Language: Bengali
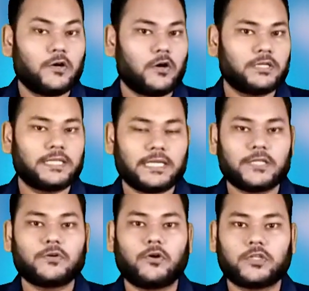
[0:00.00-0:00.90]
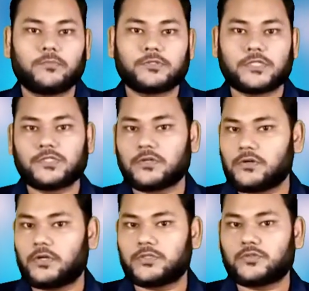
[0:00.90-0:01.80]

অন্যদিকে কিন্তু গত বছর যখন